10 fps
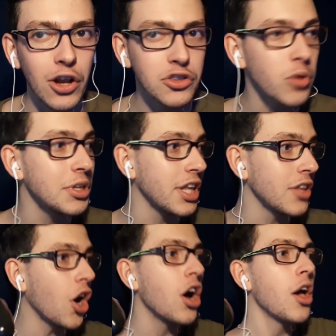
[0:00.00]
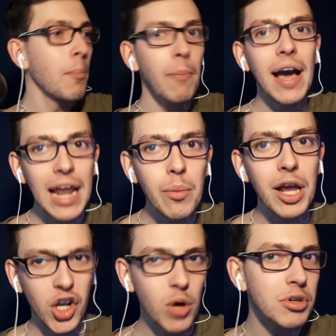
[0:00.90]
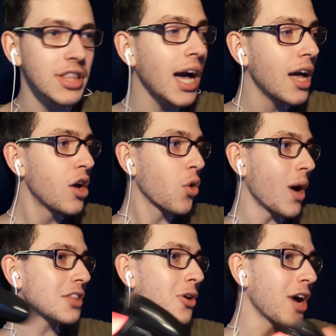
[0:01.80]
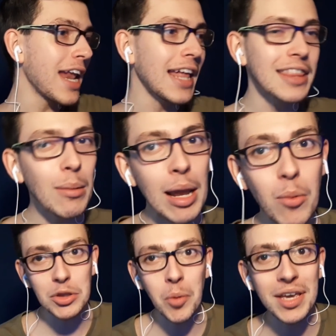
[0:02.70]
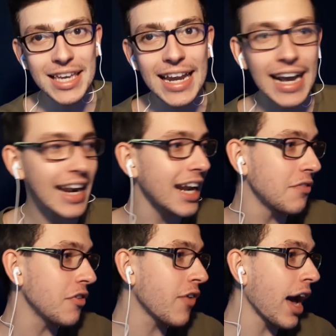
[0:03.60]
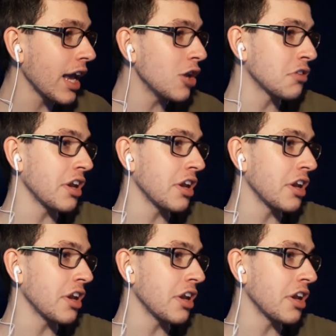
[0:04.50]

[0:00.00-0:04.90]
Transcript: que lo estoy metiendo van a ver cómo está cuarto en la tabla cuando me quiera cargar el FIFA. Ahí lo